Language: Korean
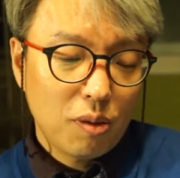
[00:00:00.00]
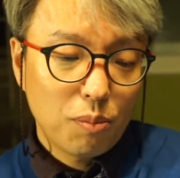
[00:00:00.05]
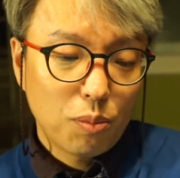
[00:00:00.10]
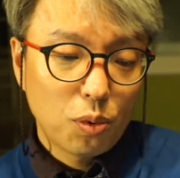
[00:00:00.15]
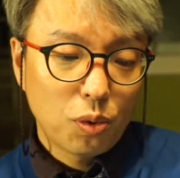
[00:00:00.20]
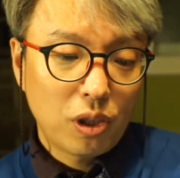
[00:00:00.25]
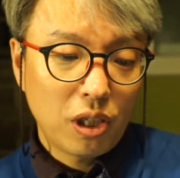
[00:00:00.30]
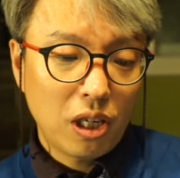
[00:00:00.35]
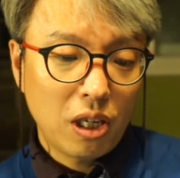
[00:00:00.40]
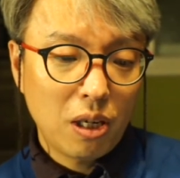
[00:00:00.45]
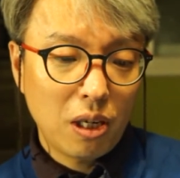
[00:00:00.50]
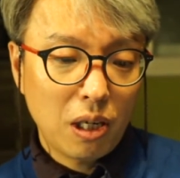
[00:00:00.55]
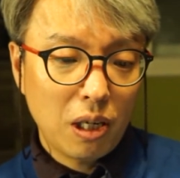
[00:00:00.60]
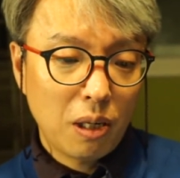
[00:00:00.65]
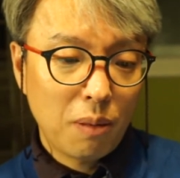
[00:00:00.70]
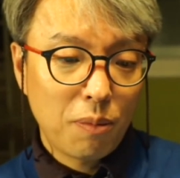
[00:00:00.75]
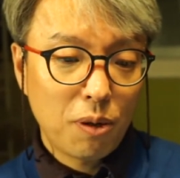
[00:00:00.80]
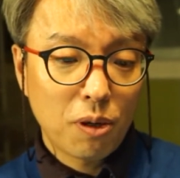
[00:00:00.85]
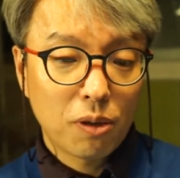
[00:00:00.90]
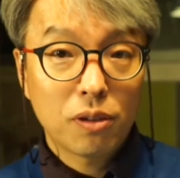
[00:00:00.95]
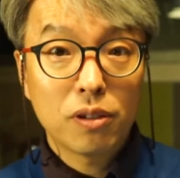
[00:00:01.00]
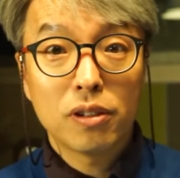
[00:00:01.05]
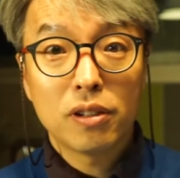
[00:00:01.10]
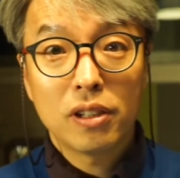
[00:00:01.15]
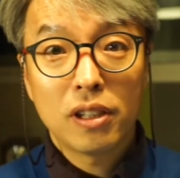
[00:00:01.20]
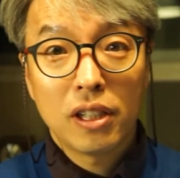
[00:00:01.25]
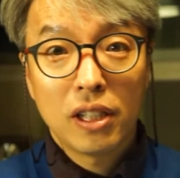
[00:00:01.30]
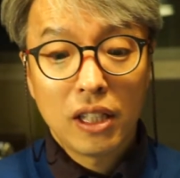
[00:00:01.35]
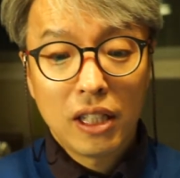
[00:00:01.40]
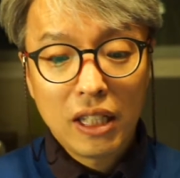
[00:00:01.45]

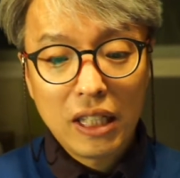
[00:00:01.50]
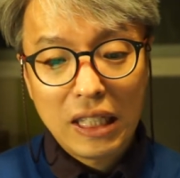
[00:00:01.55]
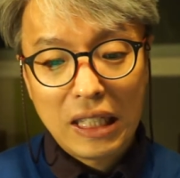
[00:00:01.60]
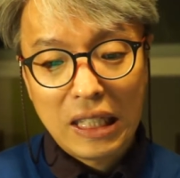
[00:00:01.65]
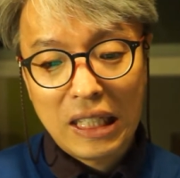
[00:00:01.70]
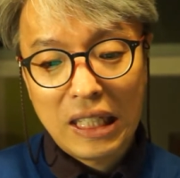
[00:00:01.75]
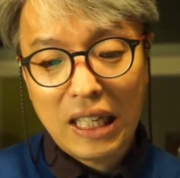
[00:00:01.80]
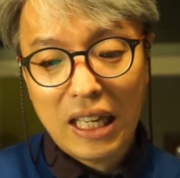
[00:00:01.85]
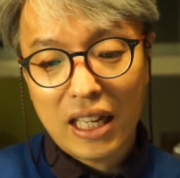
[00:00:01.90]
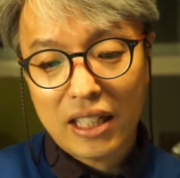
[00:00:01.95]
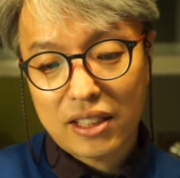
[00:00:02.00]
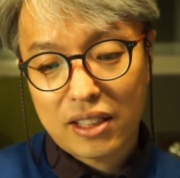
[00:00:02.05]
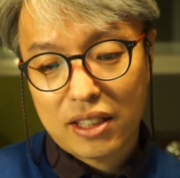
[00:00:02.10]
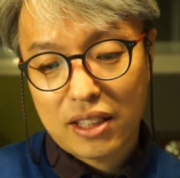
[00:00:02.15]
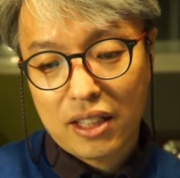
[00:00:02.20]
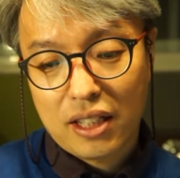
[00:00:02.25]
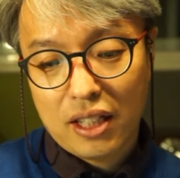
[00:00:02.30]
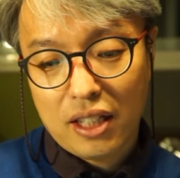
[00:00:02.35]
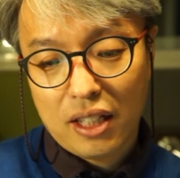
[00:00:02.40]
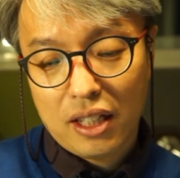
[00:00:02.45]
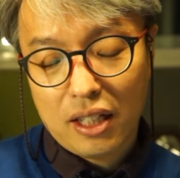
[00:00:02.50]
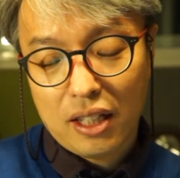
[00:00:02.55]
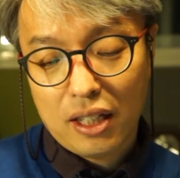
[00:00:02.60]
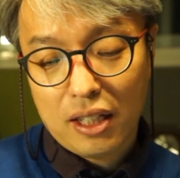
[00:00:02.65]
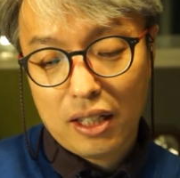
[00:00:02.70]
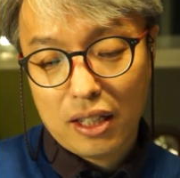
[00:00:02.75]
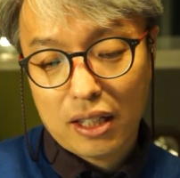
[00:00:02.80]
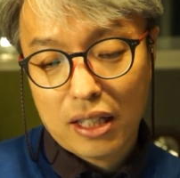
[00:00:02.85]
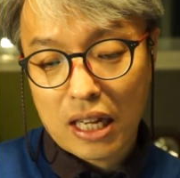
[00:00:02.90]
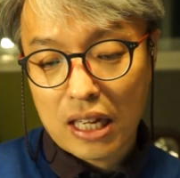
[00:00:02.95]
모델명은
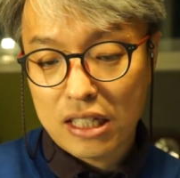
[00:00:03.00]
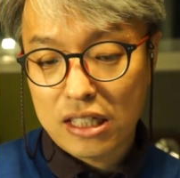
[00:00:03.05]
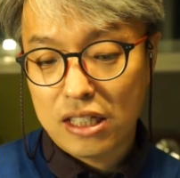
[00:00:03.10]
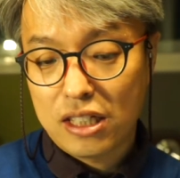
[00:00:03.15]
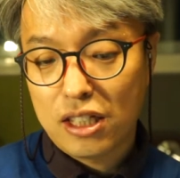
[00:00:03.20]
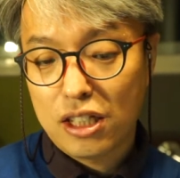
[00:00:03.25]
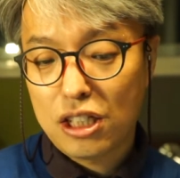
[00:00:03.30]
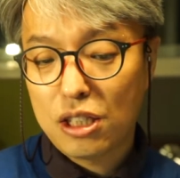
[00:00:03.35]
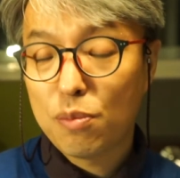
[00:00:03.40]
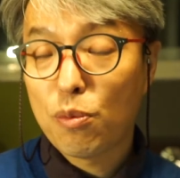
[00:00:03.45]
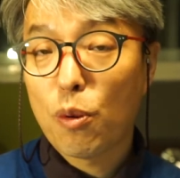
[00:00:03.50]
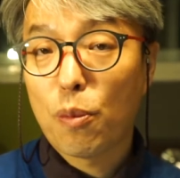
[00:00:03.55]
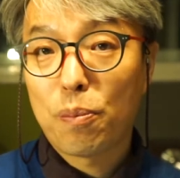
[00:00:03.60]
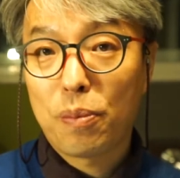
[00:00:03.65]
이엑스티 십오